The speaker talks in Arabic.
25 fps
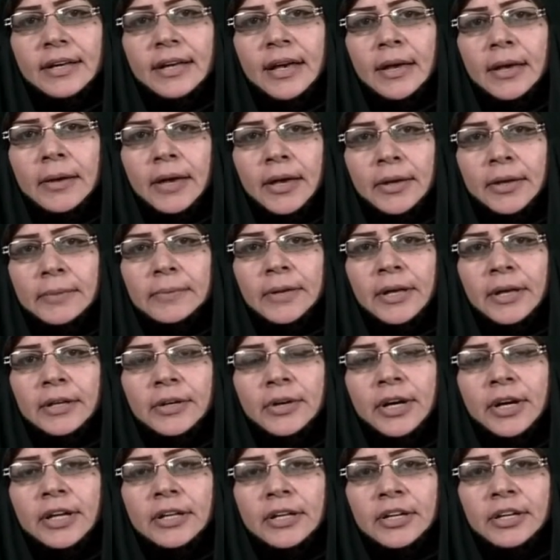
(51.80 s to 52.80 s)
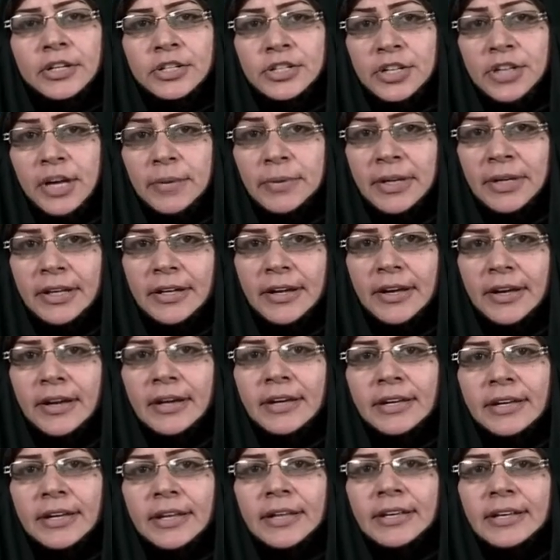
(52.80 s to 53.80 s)
أحب أن أهنئ الشعب
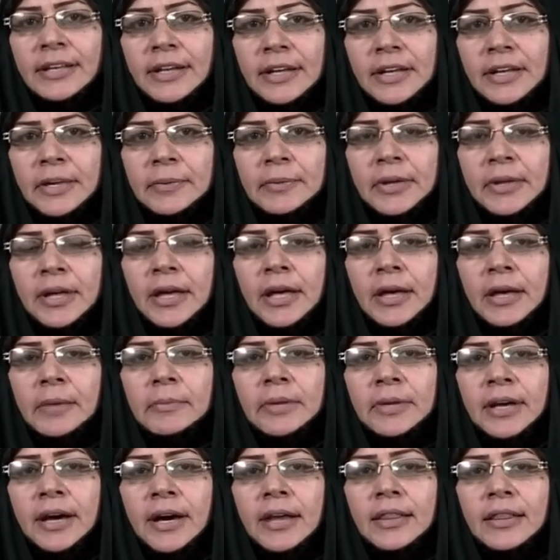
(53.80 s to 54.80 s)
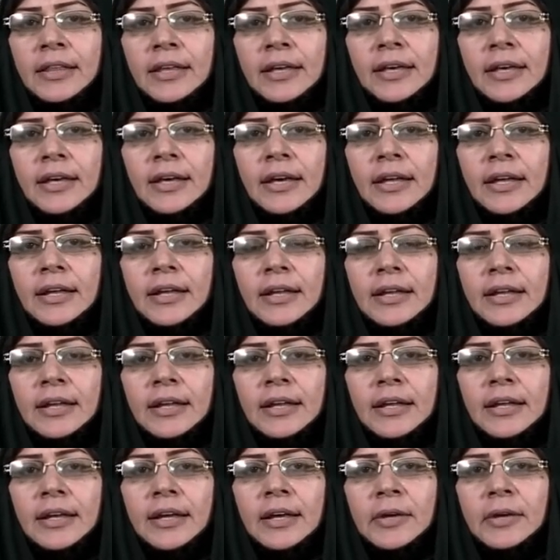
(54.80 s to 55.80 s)
العراقي الكريم بهذه
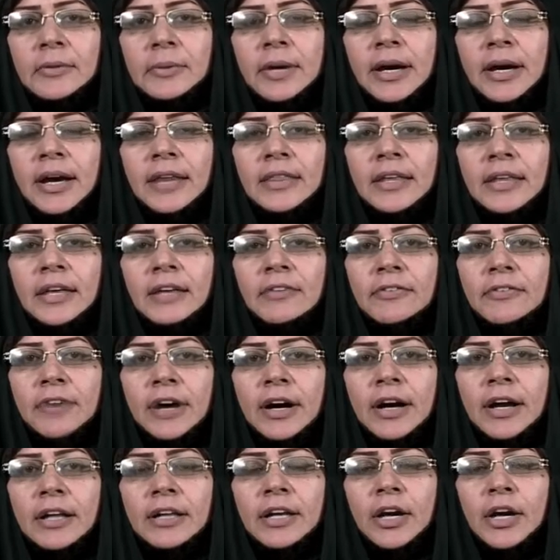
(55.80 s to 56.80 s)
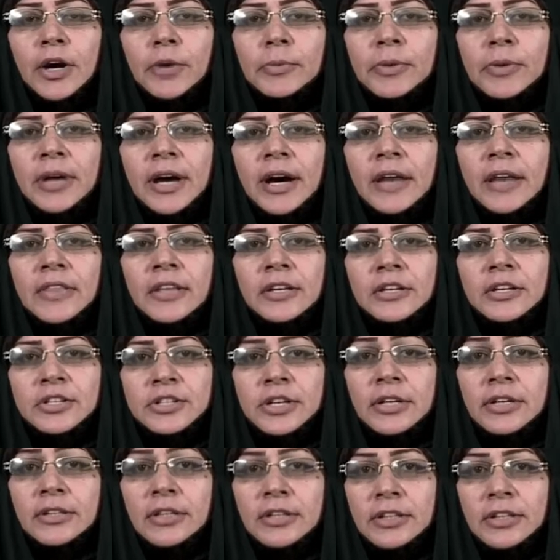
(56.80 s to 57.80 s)
بهذه الفعالية أو بهذا
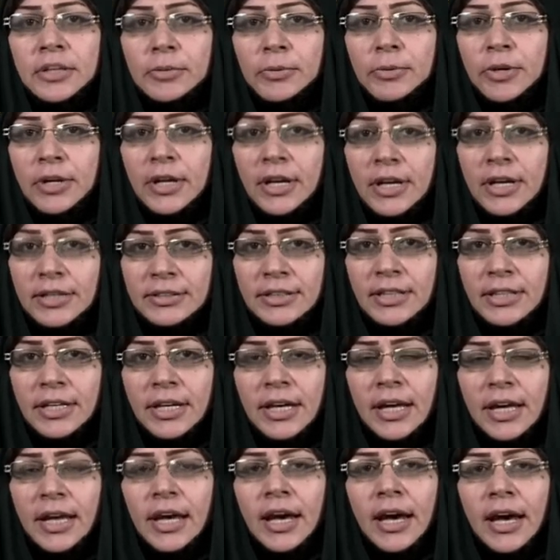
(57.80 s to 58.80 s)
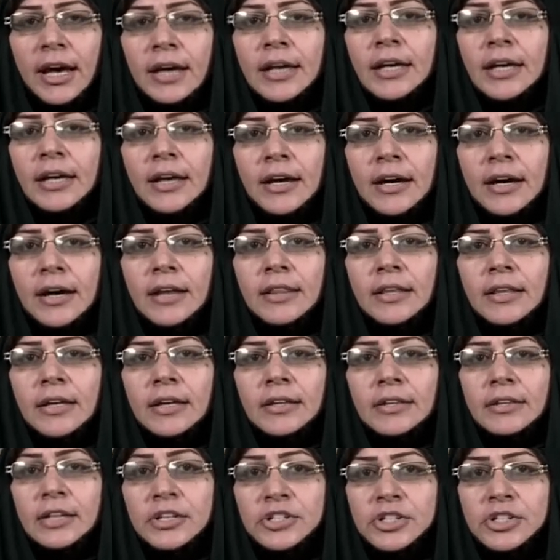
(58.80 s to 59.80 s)
النشاط الديمقراطي حقيقة هذه
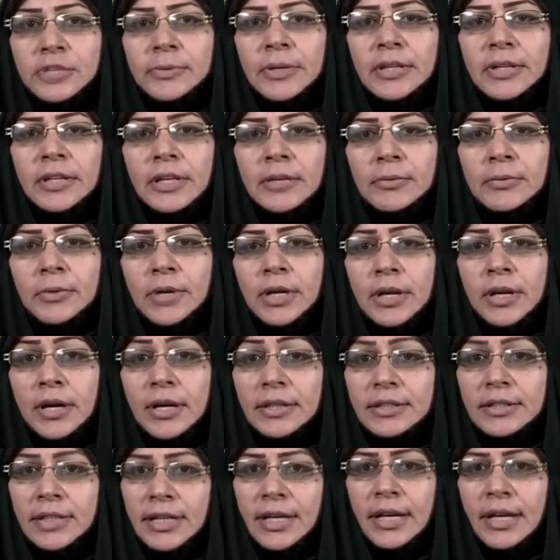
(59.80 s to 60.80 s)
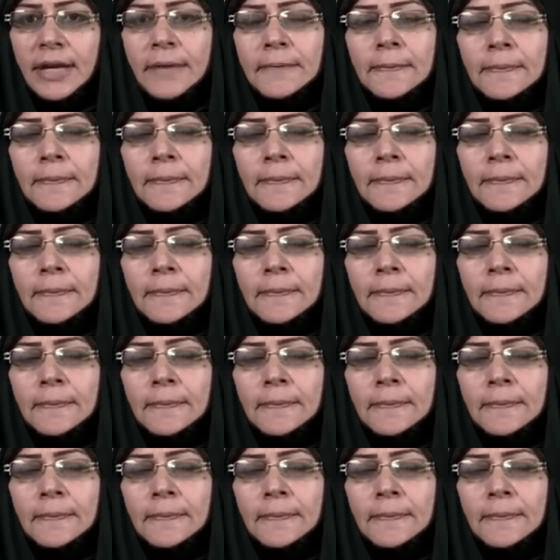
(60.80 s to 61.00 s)
التجربة الديمقراطية